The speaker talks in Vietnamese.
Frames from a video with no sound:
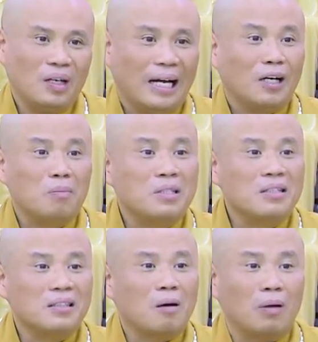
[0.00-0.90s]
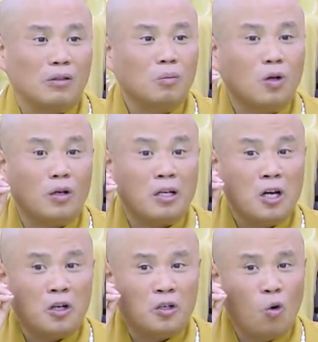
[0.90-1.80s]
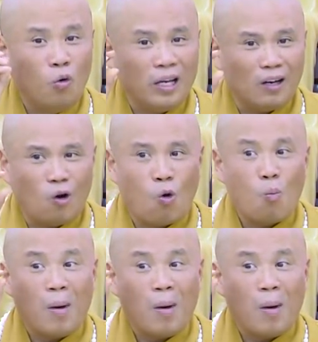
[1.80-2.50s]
Ăn cơm trưa xong là chúng tôi ru giấc ngủ